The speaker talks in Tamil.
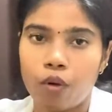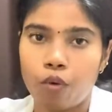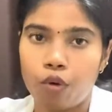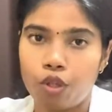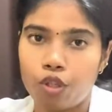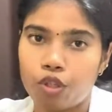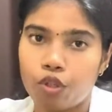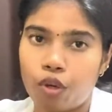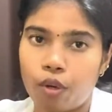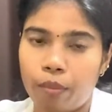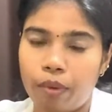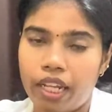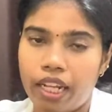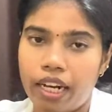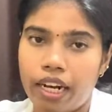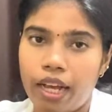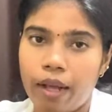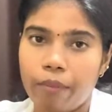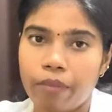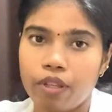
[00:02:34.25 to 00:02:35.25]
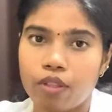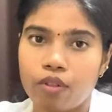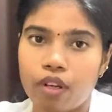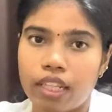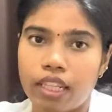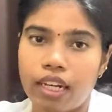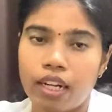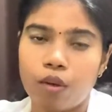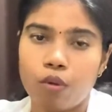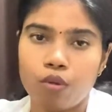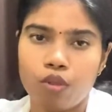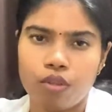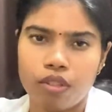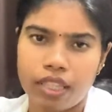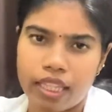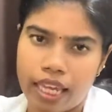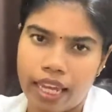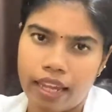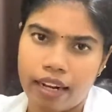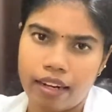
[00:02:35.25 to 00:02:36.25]
குடித்தோம் அப்படின்னா ஸோ அதில்
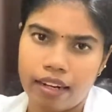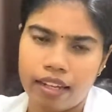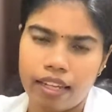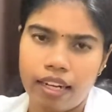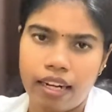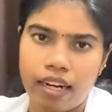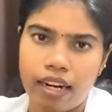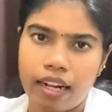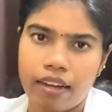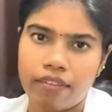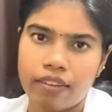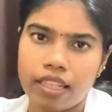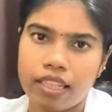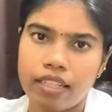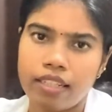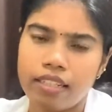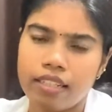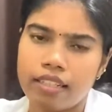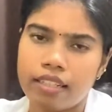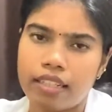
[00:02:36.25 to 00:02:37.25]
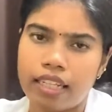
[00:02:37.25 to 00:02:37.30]
கொஞ்சம் தேன் இல்லைனா வந்து